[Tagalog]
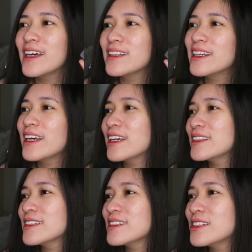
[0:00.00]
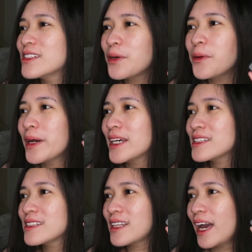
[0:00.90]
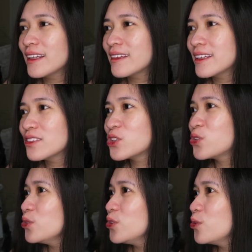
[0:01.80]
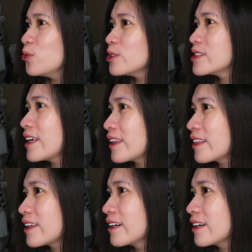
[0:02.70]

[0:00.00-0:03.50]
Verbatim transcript: and he is so excited to use it.